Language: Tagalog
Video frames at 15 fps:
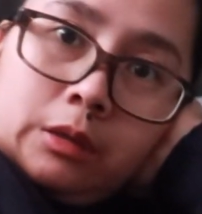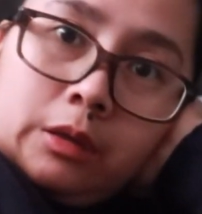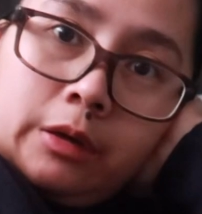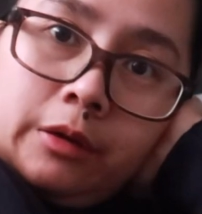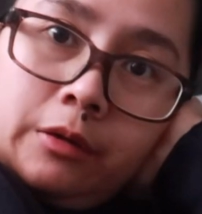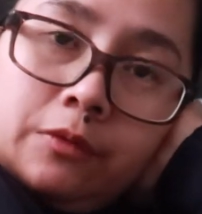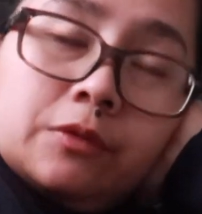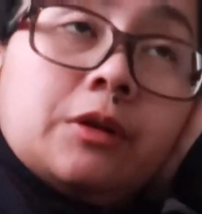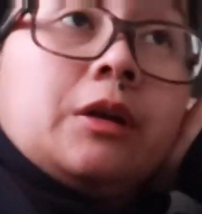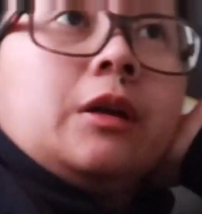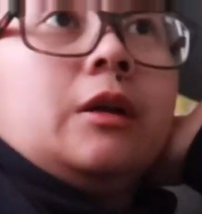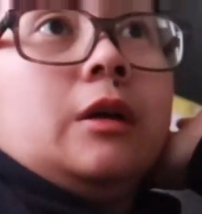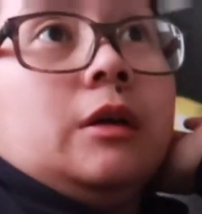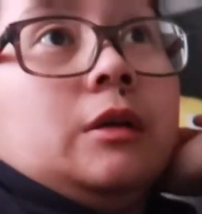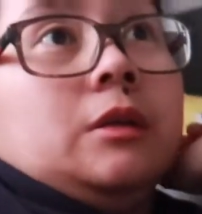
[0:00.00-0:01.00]
ni Ivar,
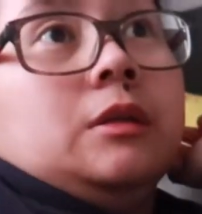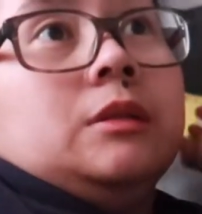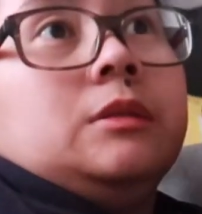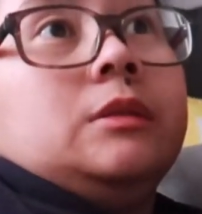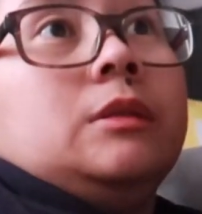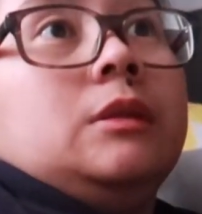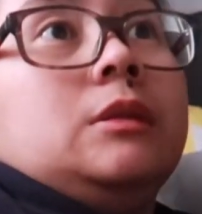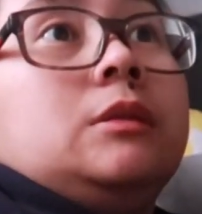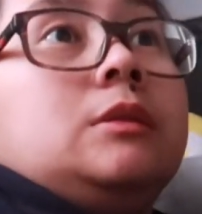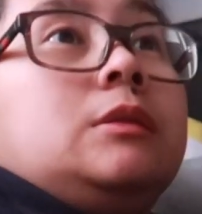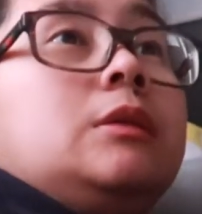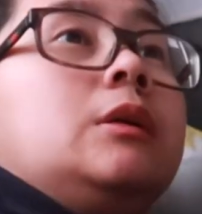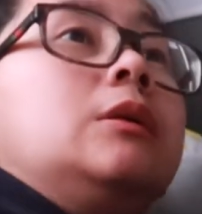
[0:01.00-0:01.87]
guys. It's,